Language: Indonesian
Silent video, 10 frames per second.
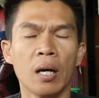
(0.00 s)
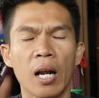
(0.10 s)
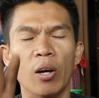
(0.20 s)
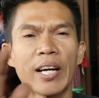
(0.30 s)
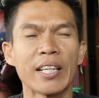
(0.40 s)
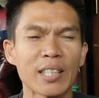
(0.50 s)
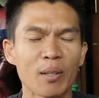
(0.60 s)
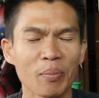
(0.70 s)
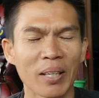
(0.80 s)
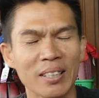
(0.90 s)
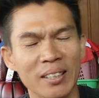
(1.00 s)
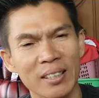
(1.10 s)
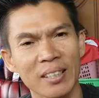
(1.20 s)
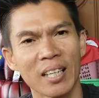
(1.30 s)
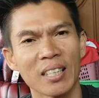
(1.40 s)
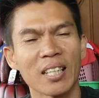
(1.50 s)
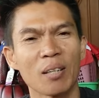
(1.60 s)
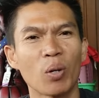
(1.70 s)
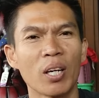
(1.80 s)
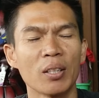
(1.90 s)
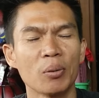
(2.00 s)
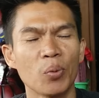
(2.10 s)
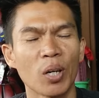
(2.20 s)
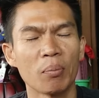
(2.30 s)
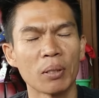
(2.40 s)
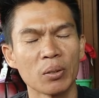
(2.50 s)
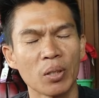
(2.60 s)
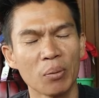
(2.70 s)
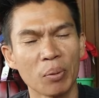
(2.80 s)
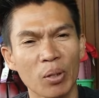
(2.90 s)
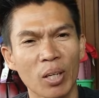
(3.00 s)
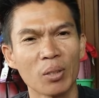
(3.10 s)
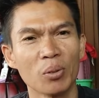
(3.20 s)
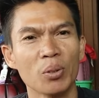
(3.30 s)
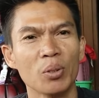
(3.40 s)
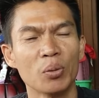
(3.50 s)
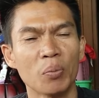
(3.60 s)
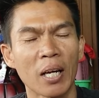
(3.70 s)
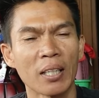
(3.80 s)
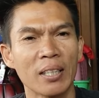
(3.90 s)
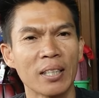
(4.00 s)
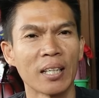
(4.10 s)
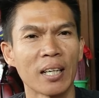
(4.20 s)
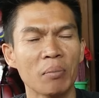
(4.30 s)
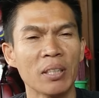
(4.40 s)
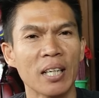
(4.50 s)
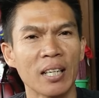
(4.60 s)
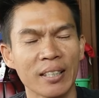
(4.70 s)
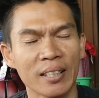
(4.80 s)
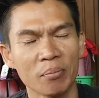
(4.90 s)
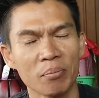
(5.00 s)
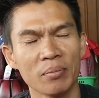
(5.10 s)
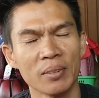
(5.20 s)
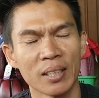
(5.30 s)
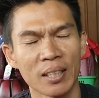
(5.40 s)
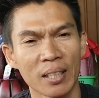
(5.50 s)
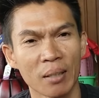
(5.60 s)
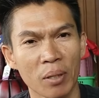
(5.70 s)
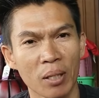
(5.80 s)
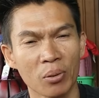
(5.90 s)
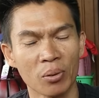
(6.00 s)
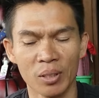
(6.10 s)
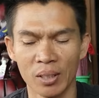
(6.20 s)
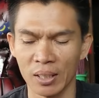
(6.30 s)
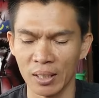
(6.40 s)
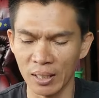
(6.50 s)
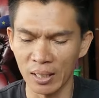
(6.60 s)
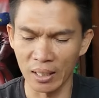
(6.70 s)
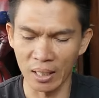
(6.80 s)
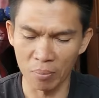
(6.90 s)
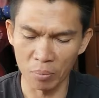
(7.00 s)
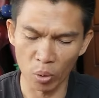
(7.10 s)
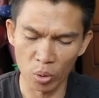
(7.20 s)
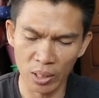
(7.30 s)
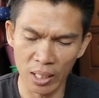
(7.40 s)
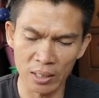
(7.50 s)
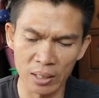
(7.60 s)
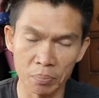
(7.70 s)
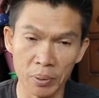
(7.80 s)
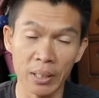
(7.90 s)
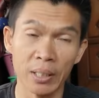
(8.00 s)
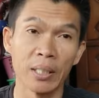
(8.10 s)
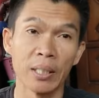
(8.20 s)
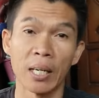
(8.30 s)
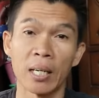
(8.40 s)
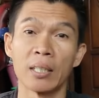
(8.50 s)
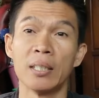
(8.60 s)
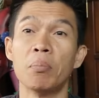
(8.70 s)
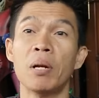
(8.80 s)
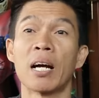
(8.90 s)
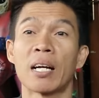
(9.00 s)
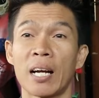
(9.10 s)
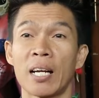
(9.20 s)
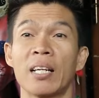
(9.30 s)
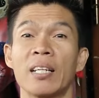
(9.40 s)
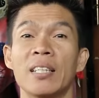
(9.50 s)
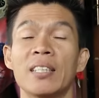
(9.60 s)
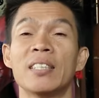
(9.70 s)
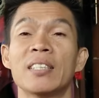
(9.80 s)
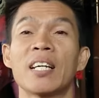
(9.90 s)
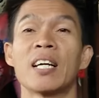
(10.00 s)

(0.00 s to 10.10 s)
Halo guys, selamat pagi. Assalamualaikum warahmatullahi wabarakatuh. Jumpa lagi dengan kami di AGM channel yang baru. Ini adalah meneruskan CB yang di belakang istri